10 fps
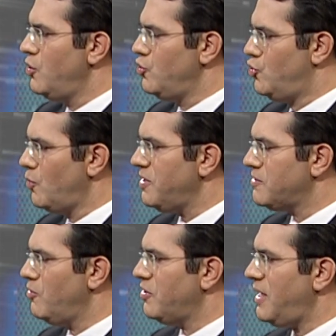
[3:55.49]

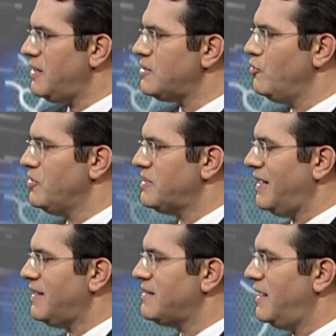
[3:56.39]
lluvias moderadas con
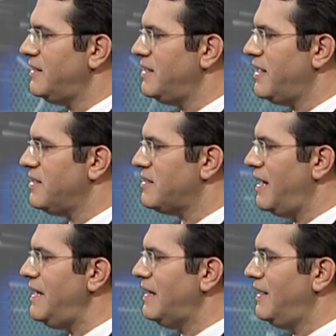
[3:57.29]
descargas eléctricas
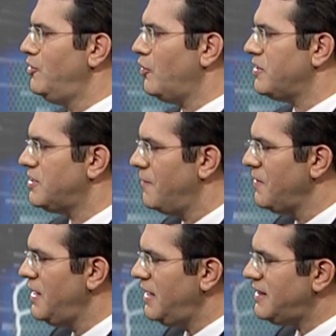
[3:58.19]
en el noreste
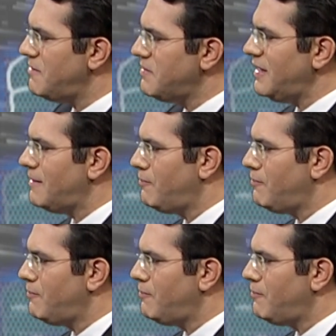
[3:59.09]
y también la